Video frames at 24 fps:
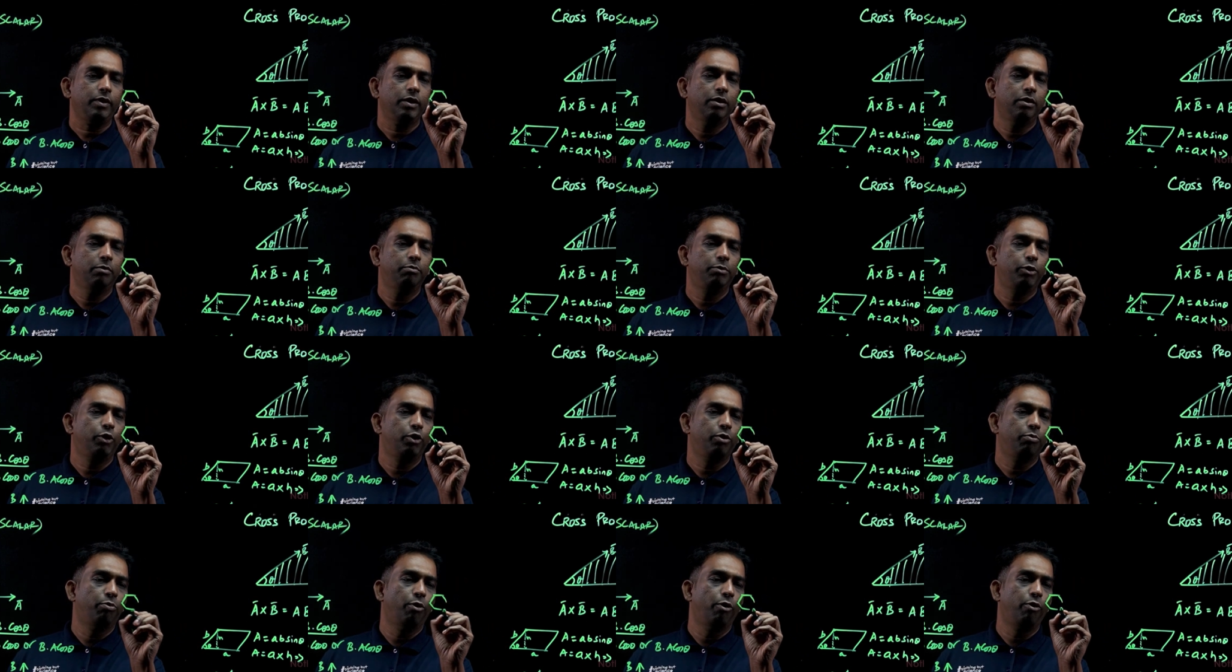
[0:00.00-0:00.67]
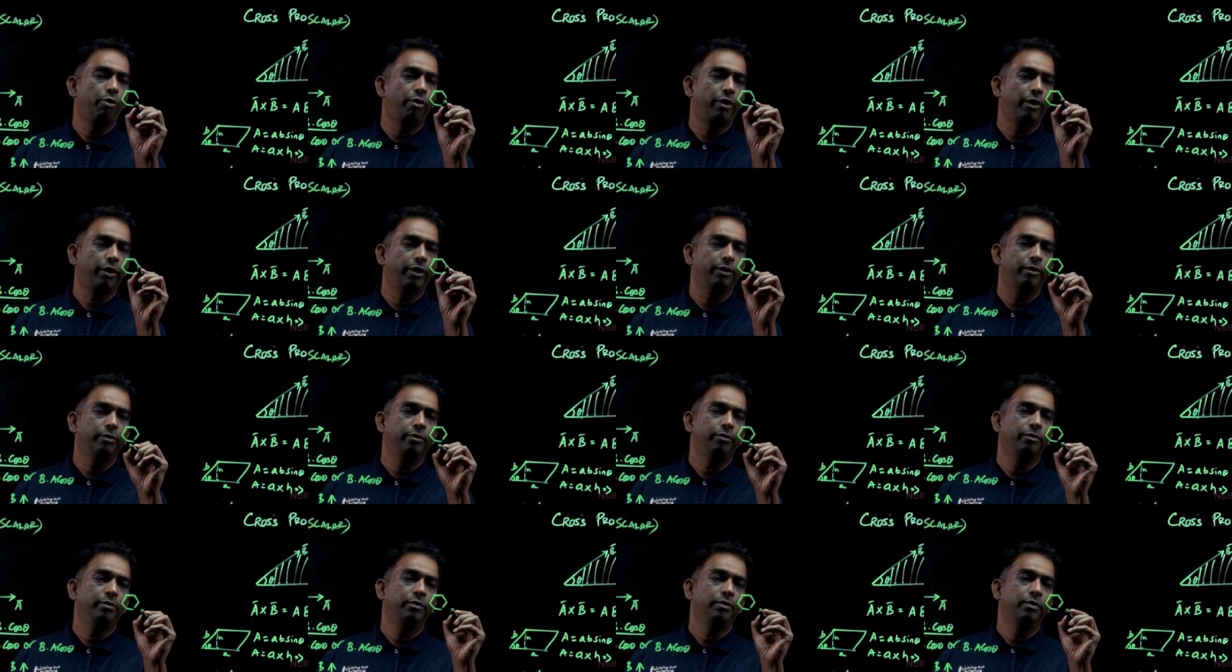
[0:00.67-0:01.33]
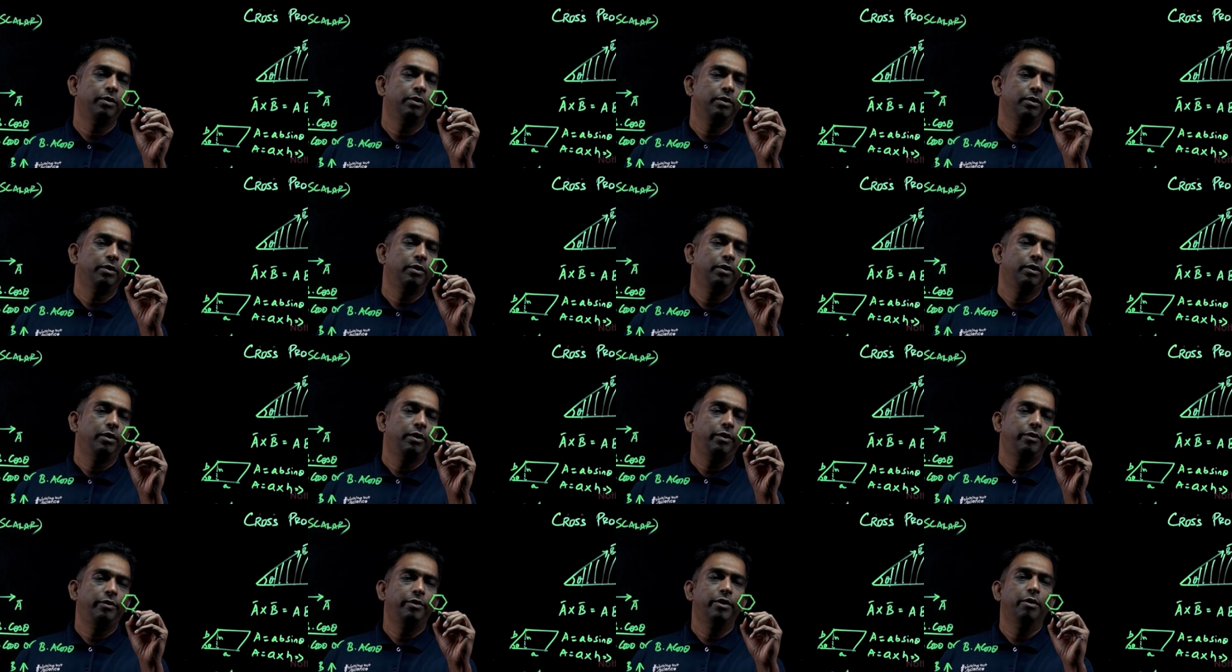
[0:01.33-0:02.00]
இப்படி ஒரு போல்ட் இருக்கு
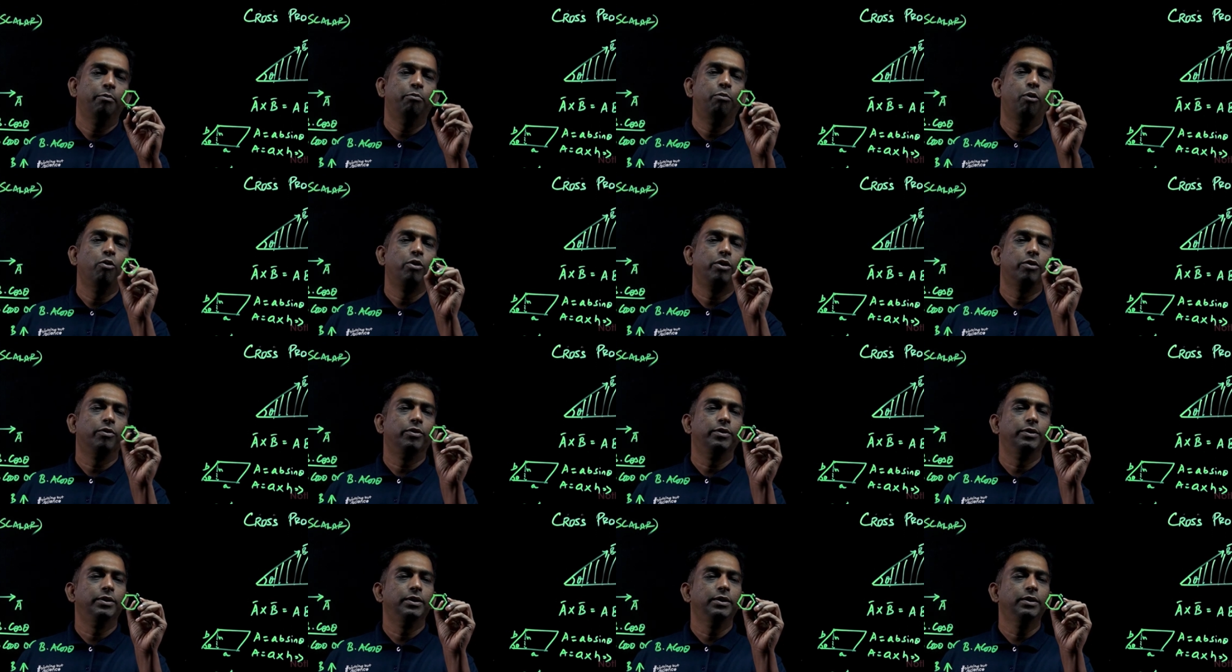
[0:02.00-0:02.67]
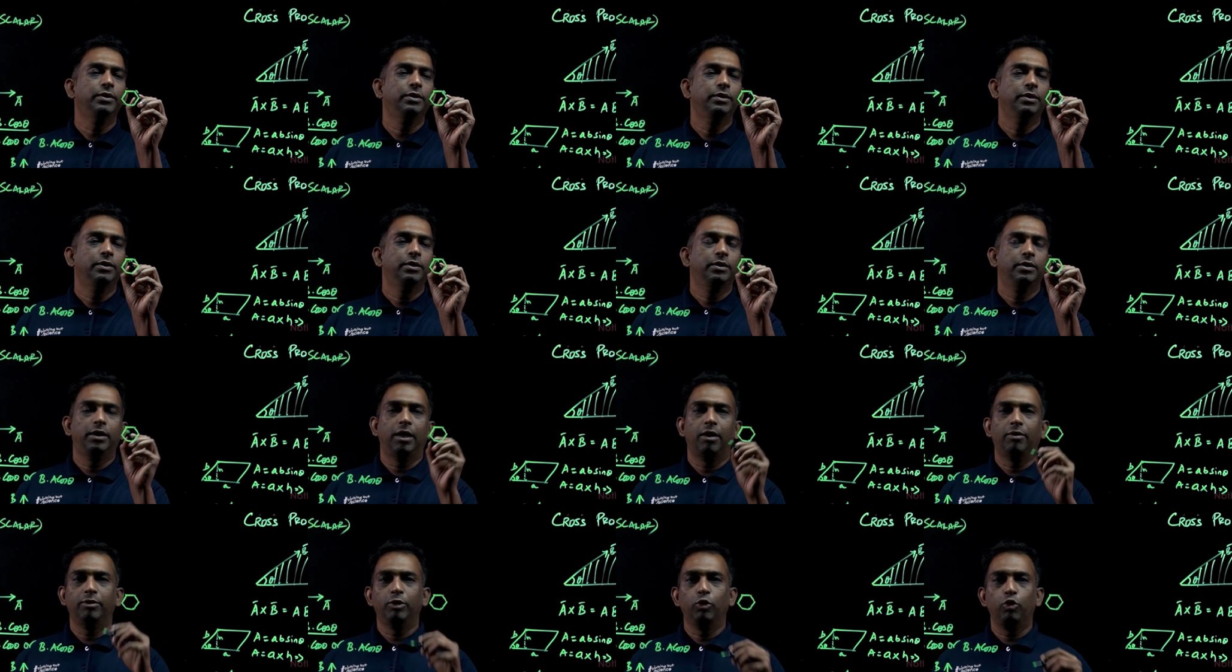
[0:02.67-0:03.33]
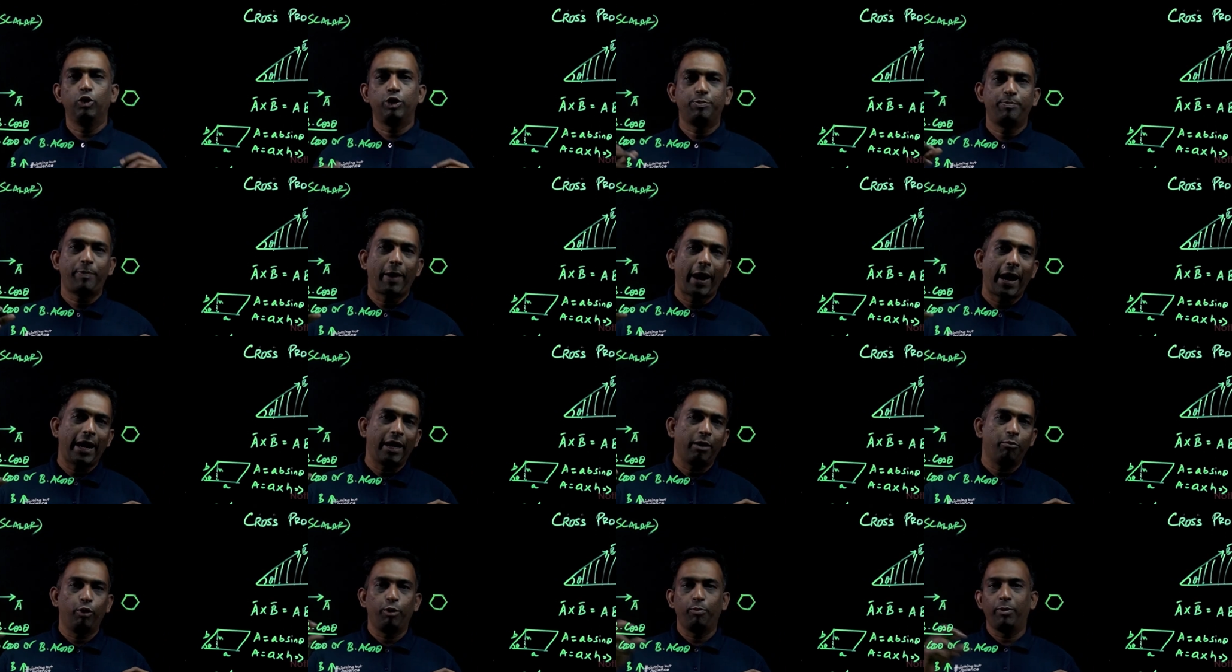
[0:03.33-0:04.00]
இந்த போல்ட் வந்து நான் வந்து ஒரு
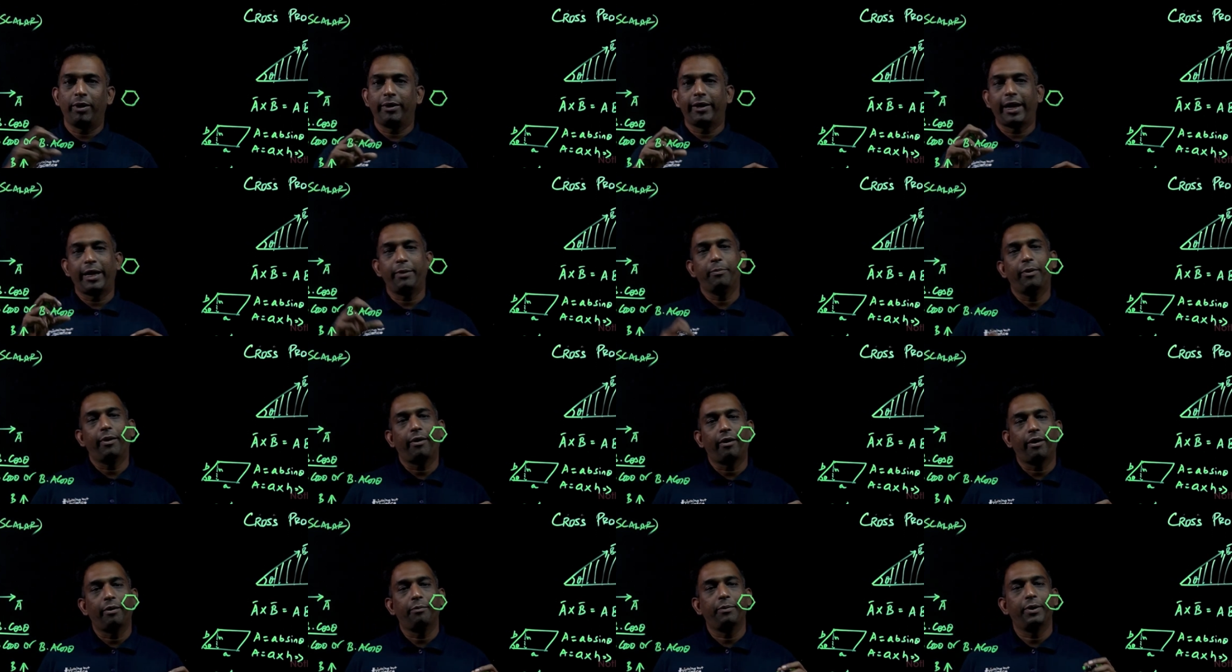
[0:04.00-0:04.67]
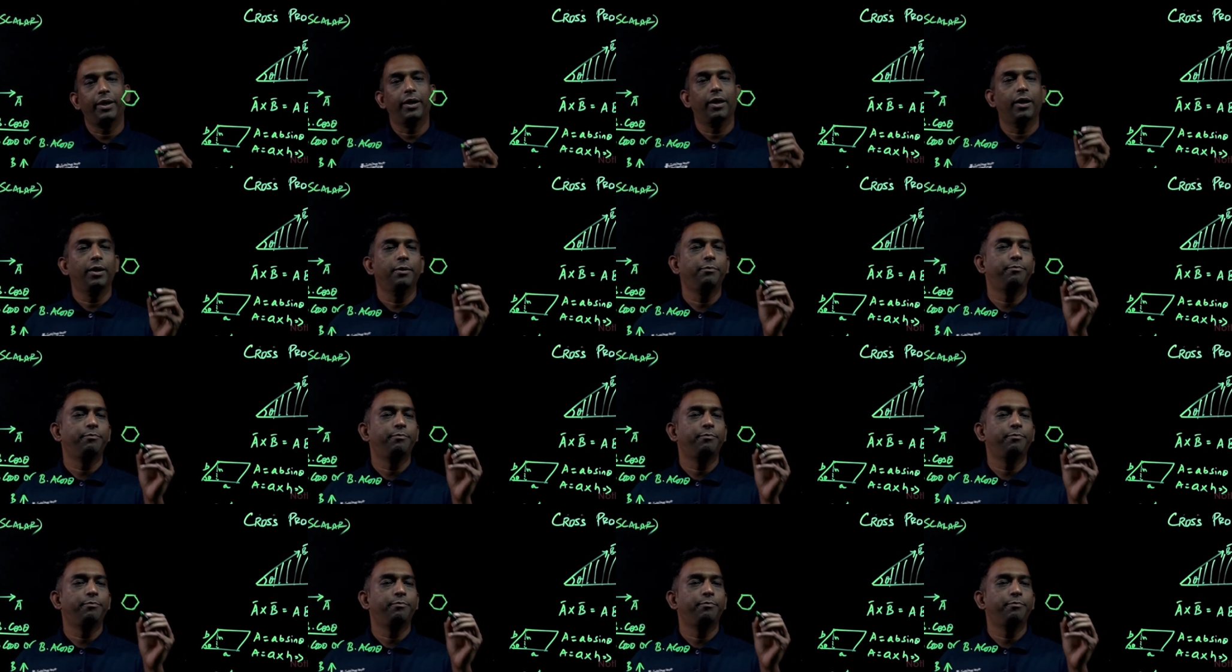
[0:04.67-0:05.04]
ஸ்பேனர் மூலிமா டைட் பண்ணுறேன் அப்படின்னா